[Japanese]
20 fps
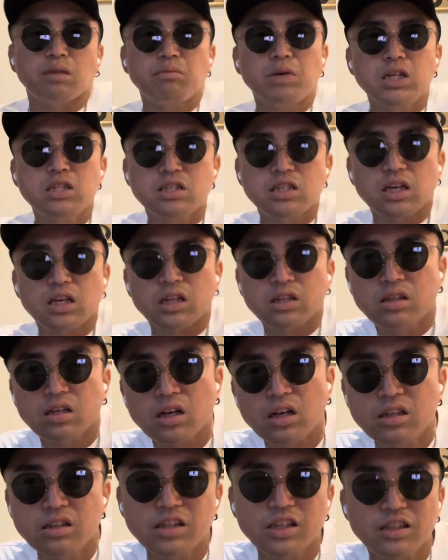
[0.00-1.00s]
マジやって
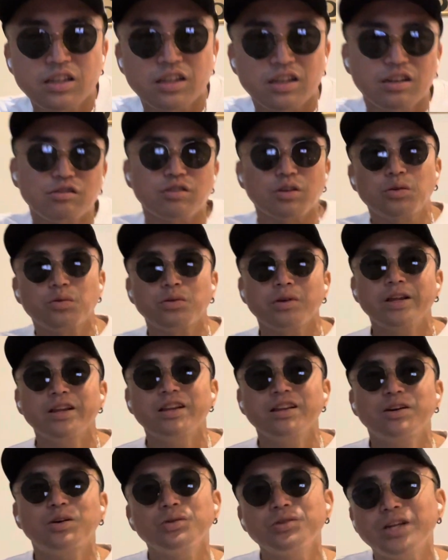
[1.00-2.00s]
らんねえってなんで、これ、
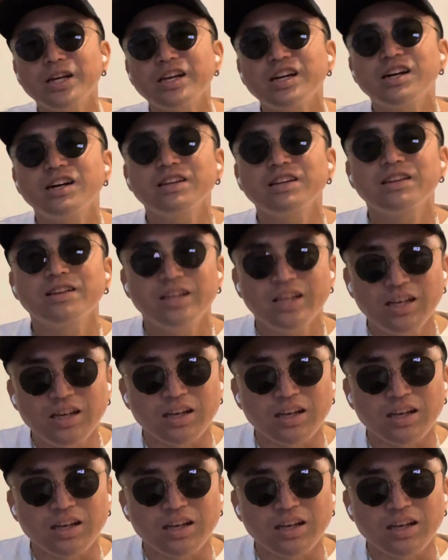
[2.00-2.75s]
こんだけ買って、